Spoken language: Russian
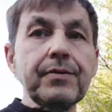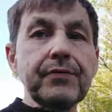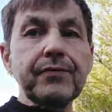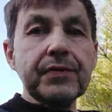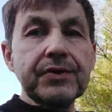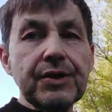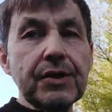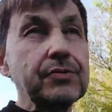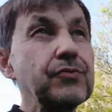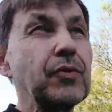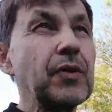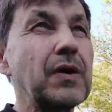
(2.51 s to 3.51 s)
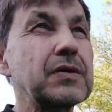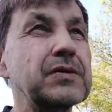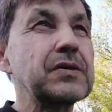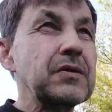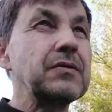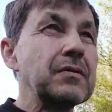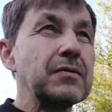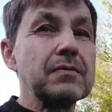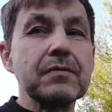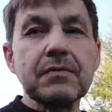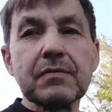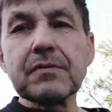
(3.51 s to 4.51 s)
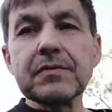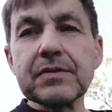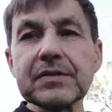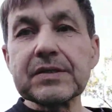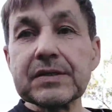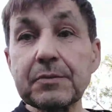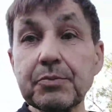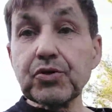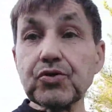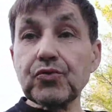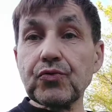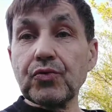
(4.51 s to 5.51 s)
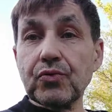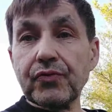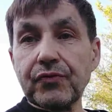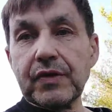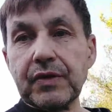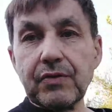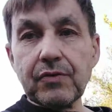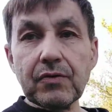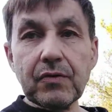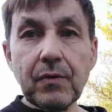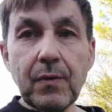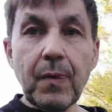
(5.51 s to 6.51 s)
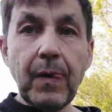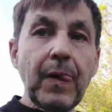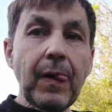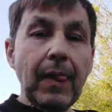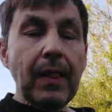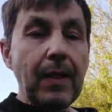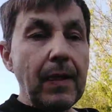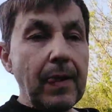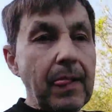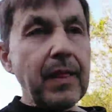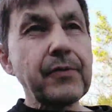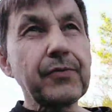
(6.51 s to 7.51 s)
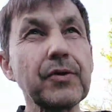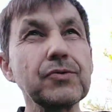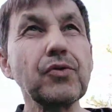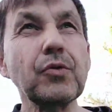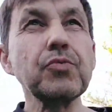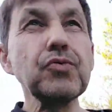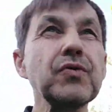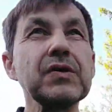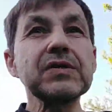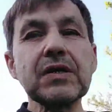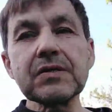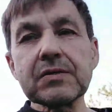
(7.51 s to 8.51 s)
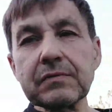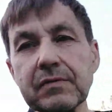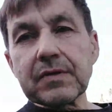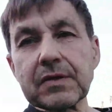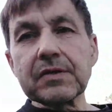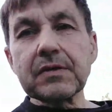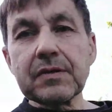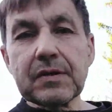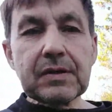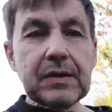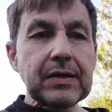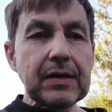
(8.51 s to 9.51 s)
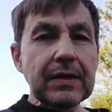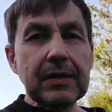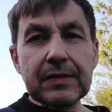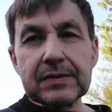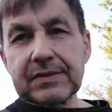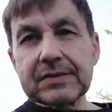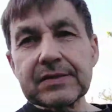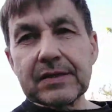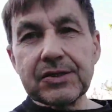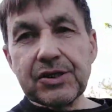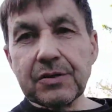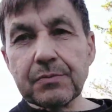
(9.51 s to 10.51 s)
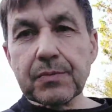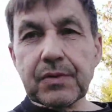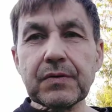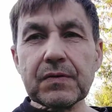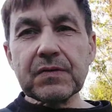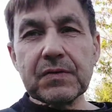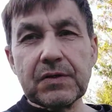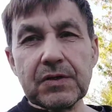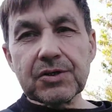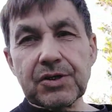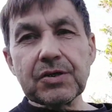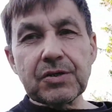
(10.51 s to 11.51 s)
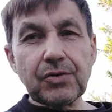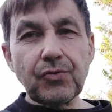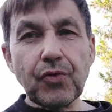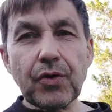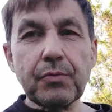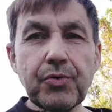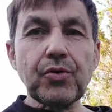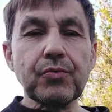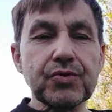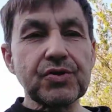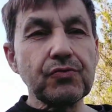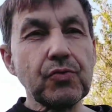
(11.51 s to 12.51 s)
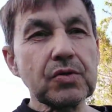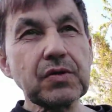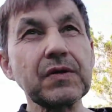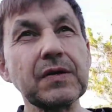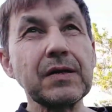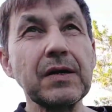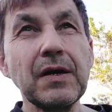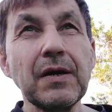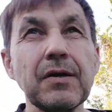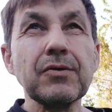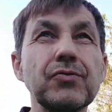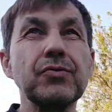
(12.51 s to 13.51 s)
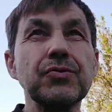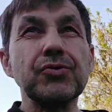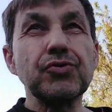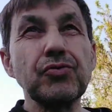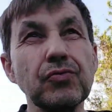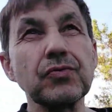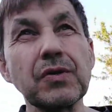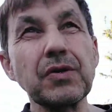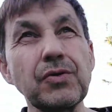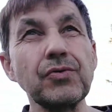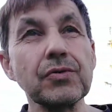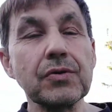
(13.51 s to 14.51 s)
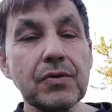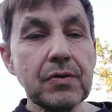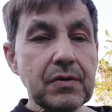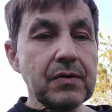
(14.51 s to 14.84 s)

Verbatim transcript: в очередной раз э, запишу видео, э, в котором буду рассказывать, э, зачем э, держать такой объем животных, то есть что он дает.